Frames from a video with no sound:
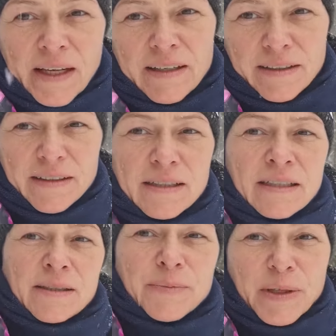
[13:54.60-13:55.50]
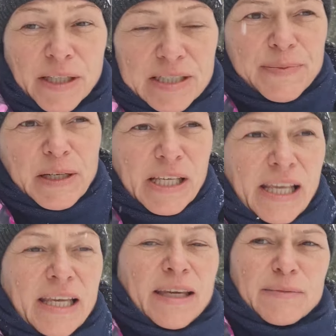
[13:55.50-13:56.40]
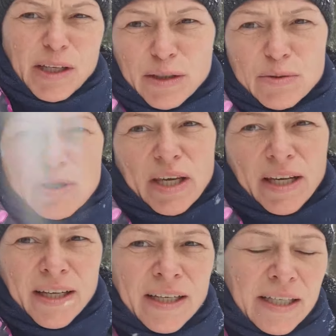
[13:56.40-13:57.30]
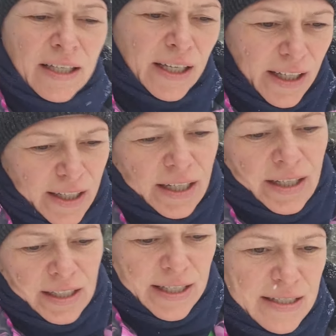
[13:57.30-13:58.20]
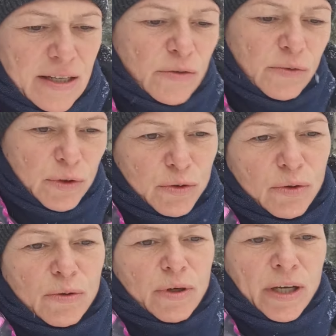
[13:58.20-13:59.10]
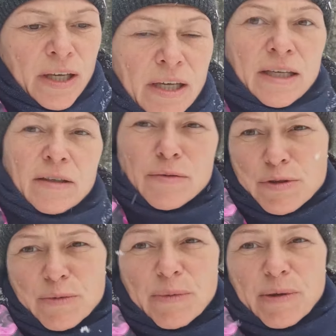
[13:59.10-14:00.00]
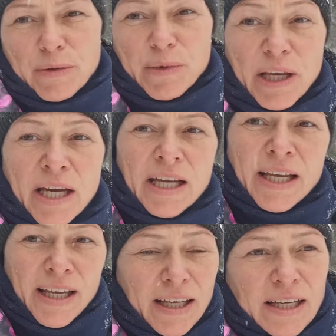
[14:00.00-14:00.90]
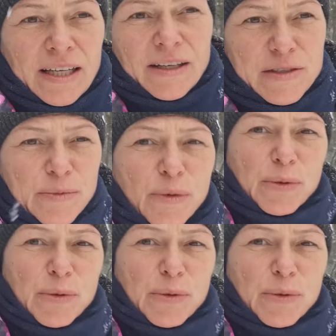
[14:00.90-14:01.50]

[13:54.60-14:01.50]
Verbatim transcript: э, перераспределением нагрузки на здоровую ногу. И, в общем, теперь у меня, ко всему